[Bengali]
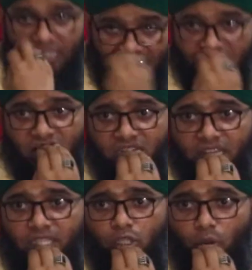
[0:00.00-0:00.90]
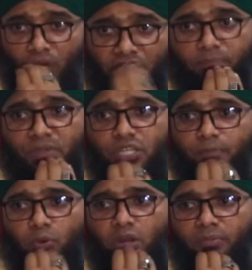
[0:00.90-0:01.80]
দেশের চাইতে অনেক বেশি
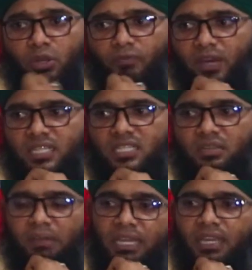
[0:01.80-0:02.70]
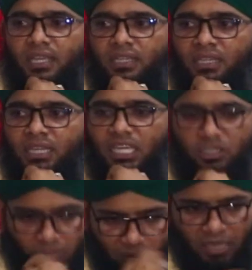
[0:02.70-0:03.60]
প্রোগ্রামের অফার দেশের বাহিরে
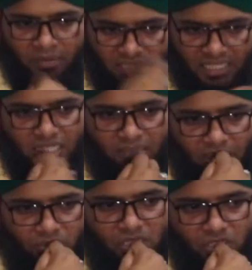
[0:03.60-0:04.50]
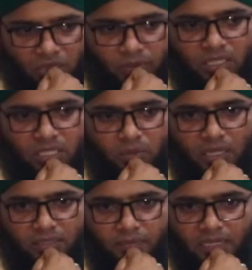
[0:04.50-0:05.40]
কিন্তু আমি আমার দেশের মানুষকে সময় দিয়ে
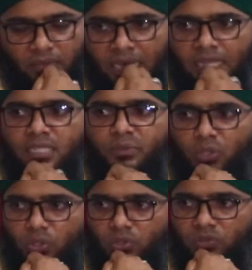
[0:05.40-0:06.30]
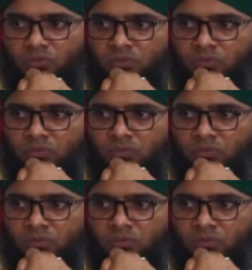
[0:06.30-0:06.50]
কুলাইতে পারি না বাইরে যাব কখন